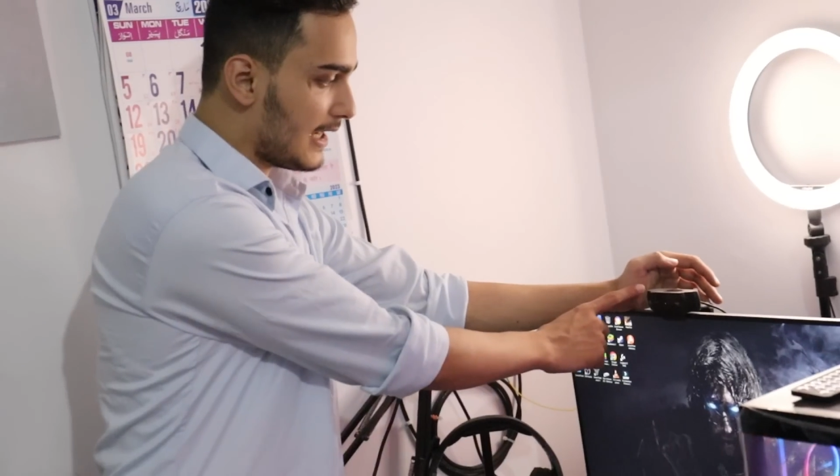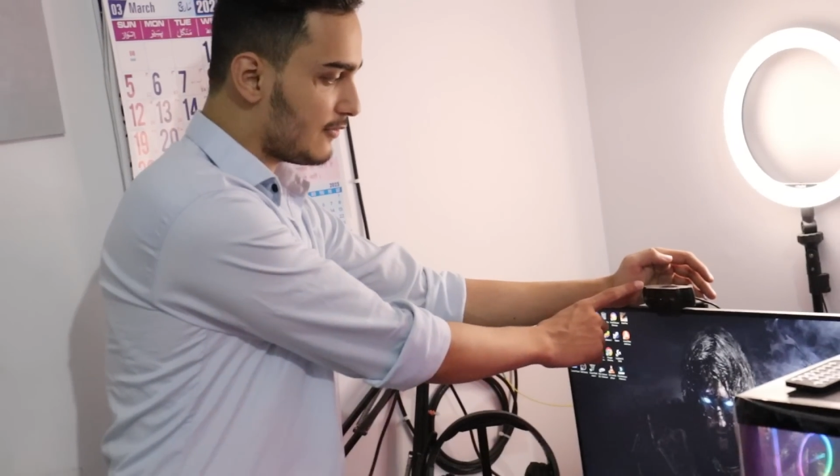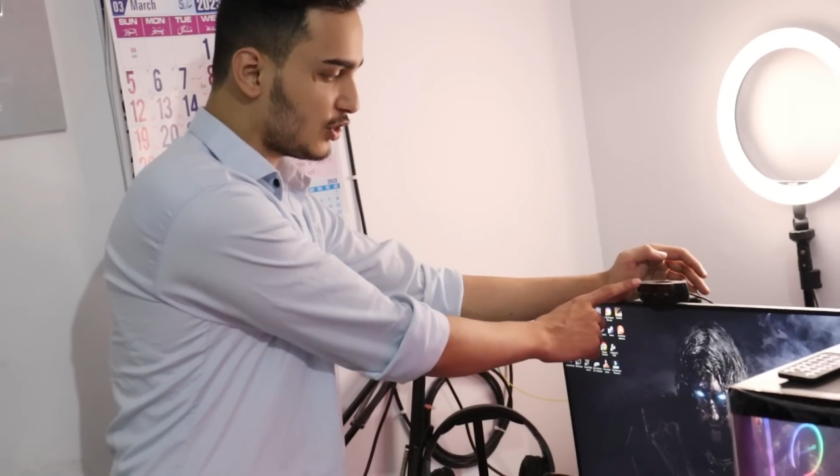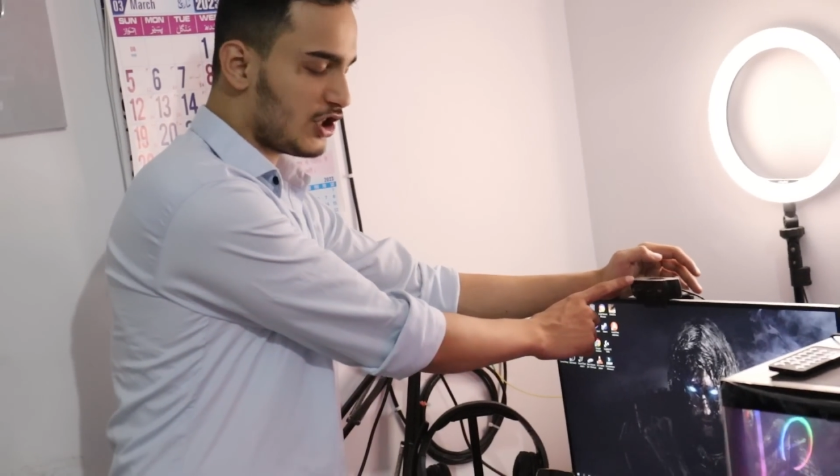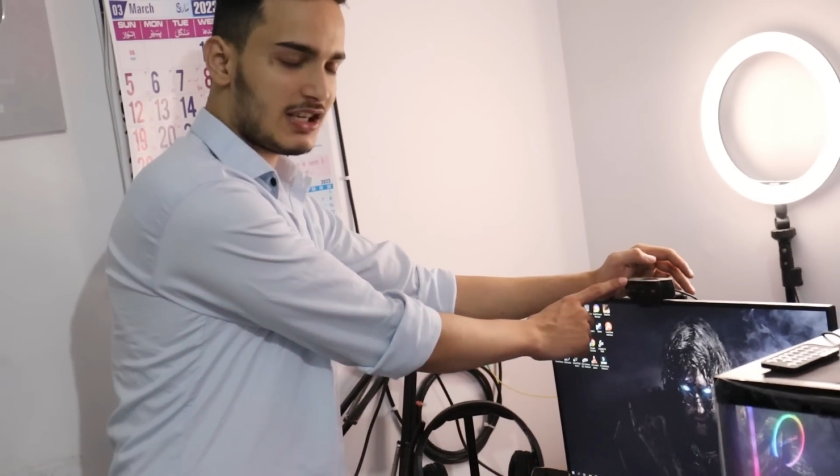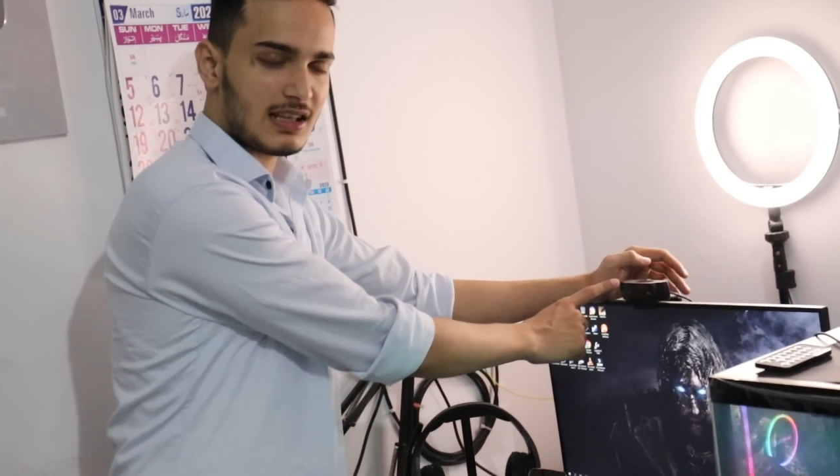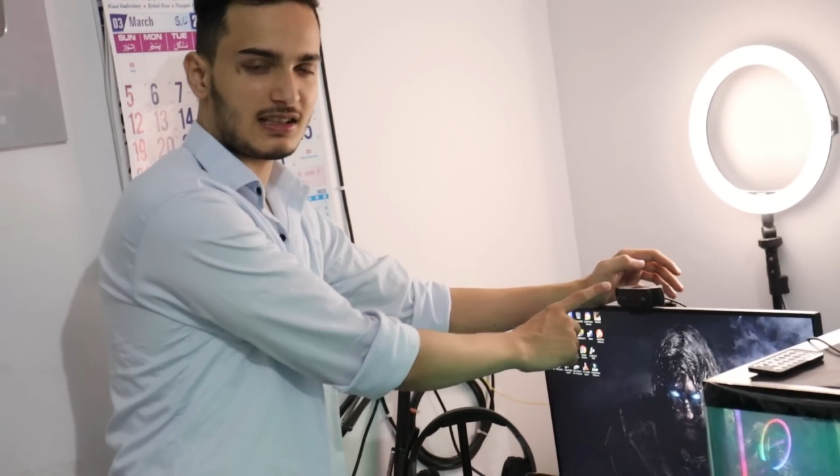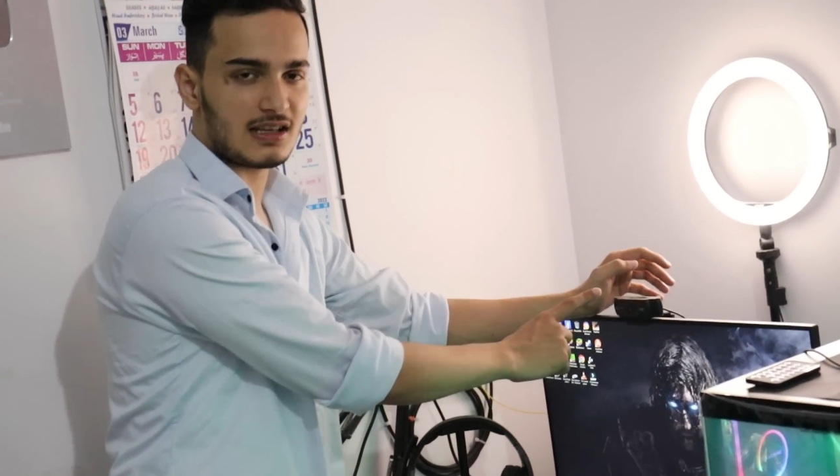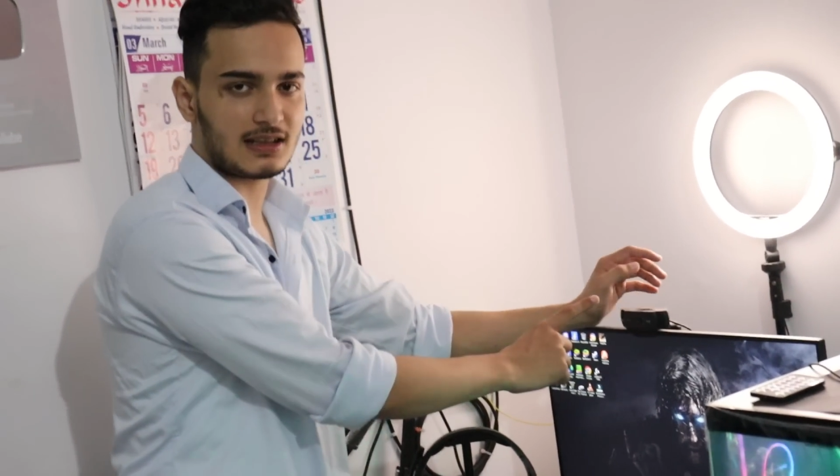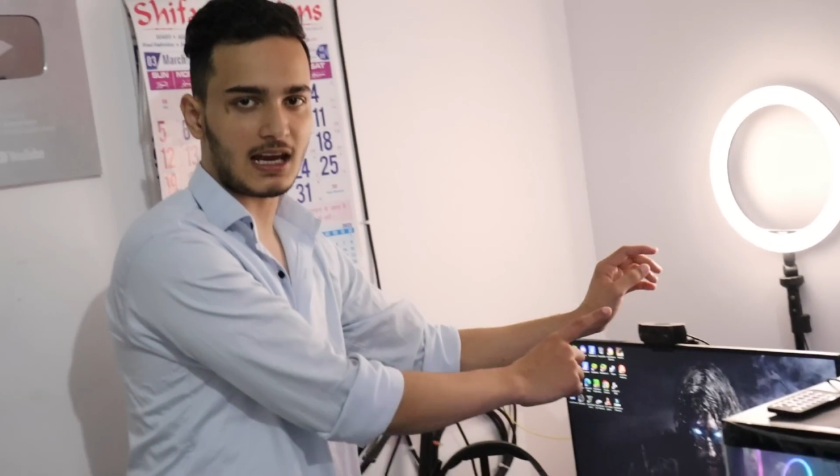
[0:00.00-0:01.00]
यही वो चीज़
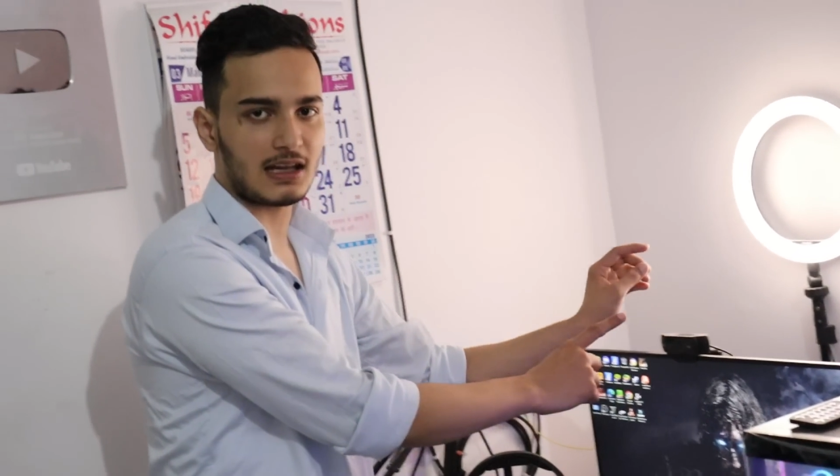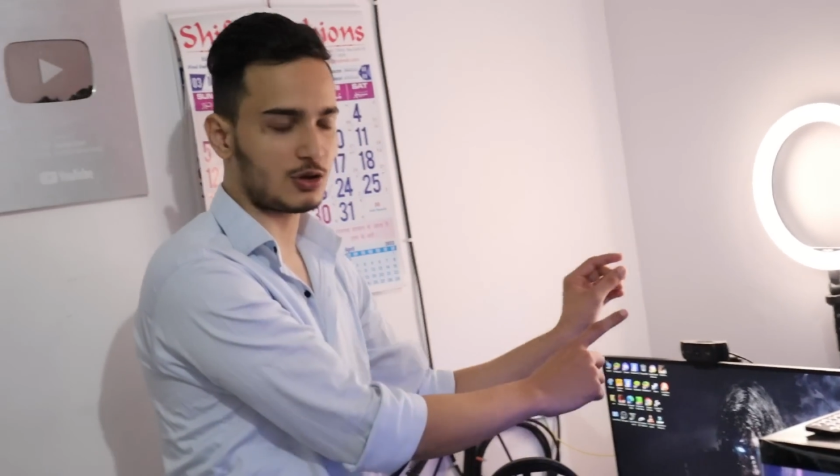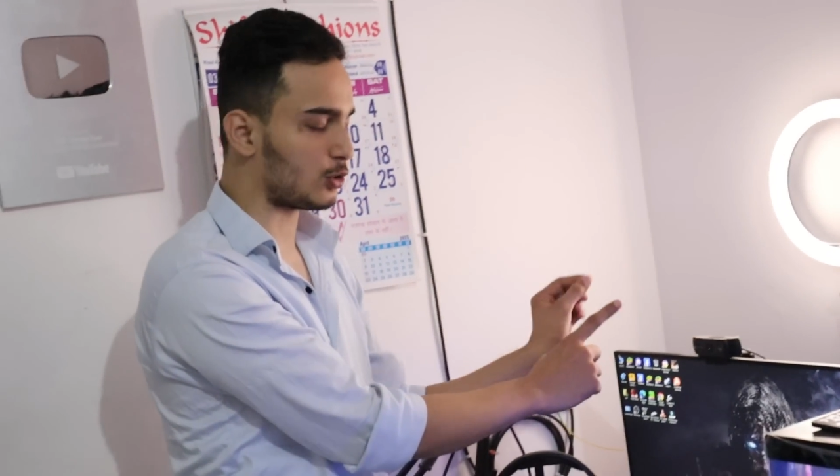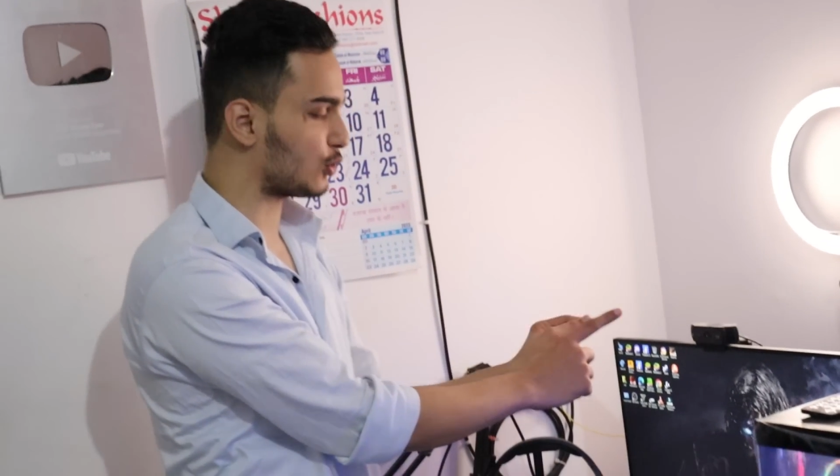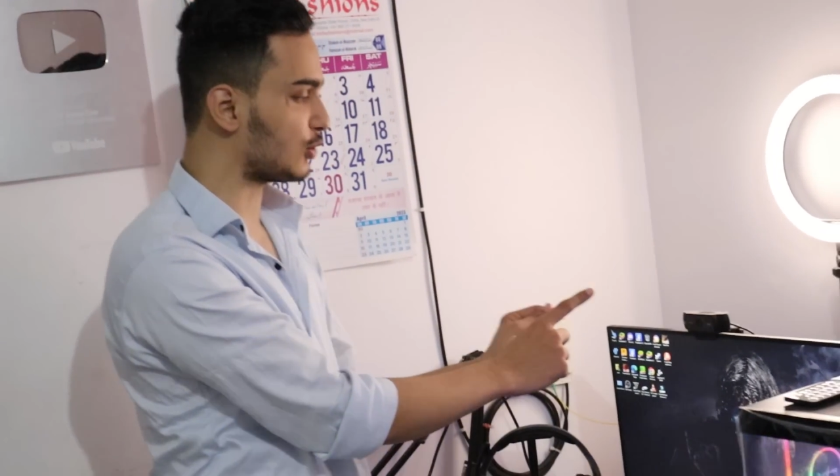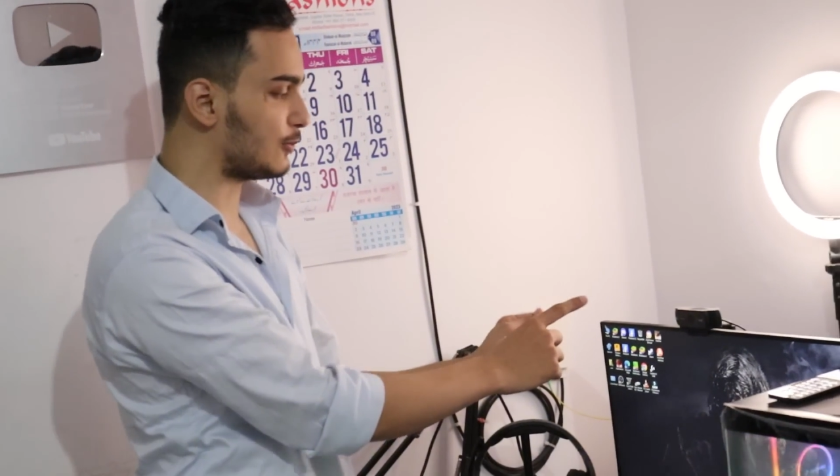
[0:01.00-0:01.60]
है जिसके थ्रू